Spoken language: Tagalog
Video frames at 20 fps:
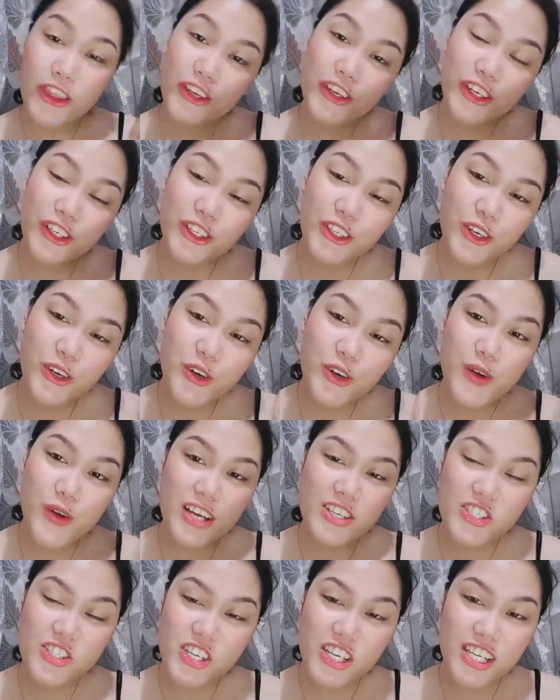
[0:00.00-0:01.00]
third
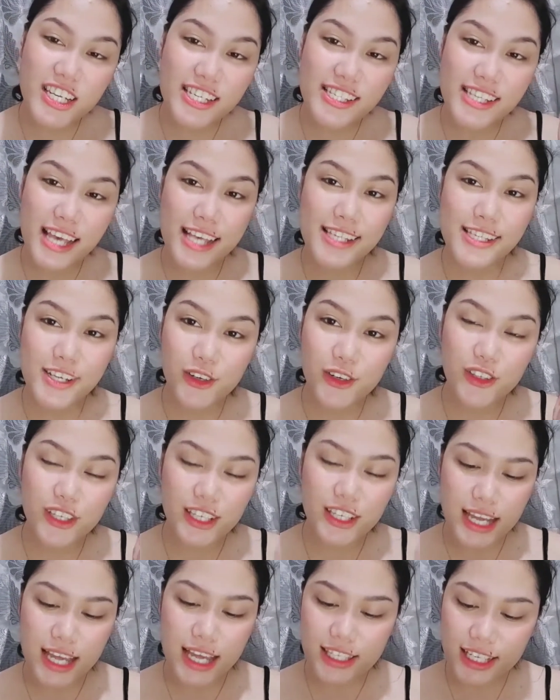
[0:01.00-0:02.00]
question na
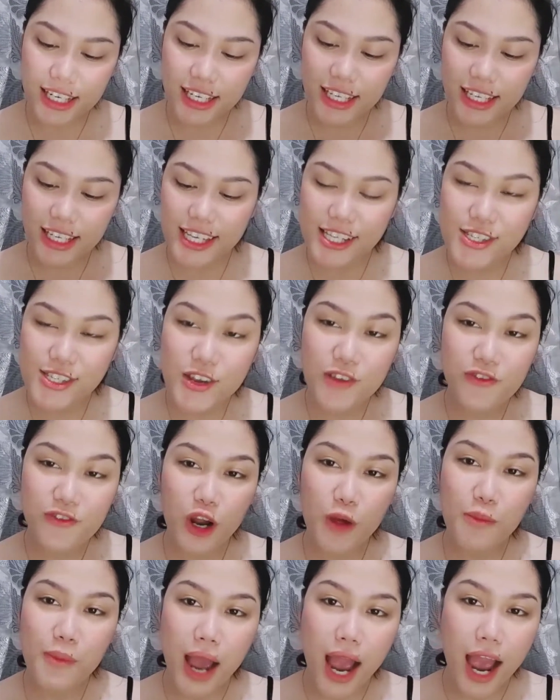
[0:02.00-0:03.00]
sasagutin natin is
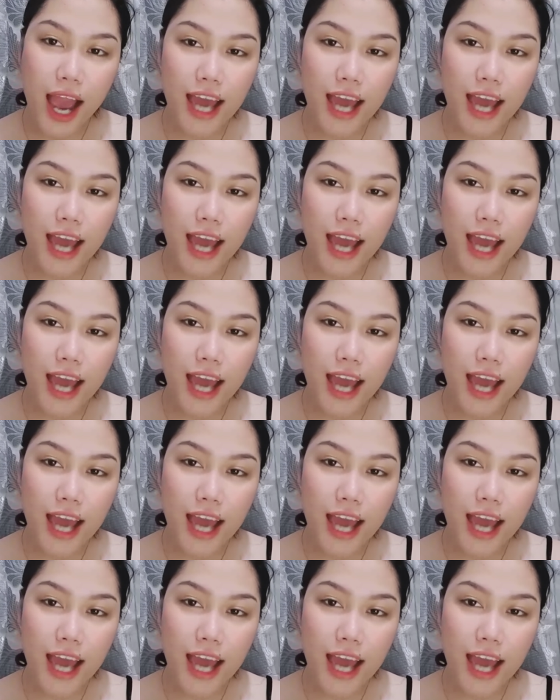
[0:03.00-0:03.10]
from